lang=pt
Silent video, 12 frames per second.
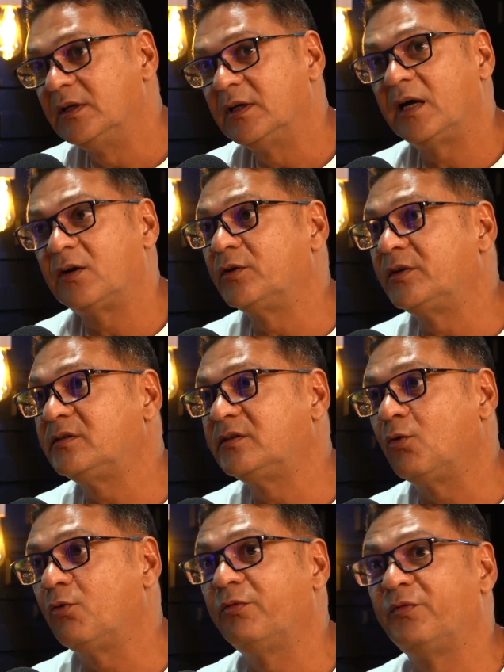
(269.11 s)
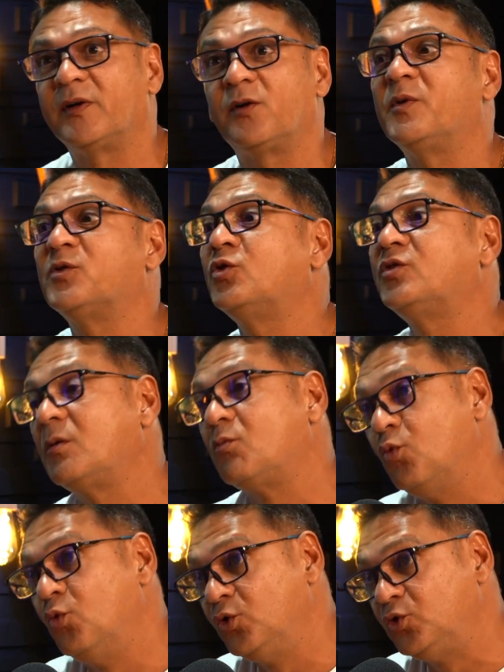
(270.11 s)
Aí o que aconteceu? Foi, começou a ser
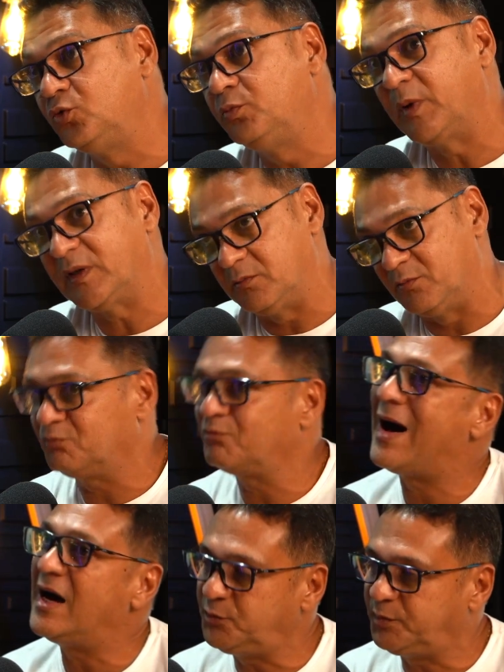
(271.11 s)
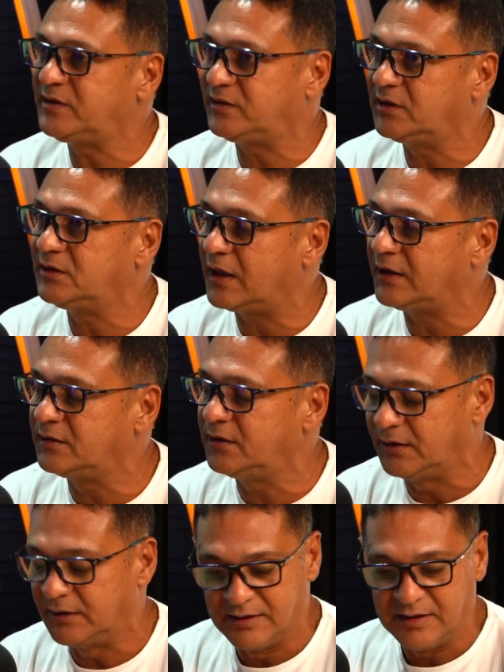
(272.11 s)
muito mais perseguida ainda,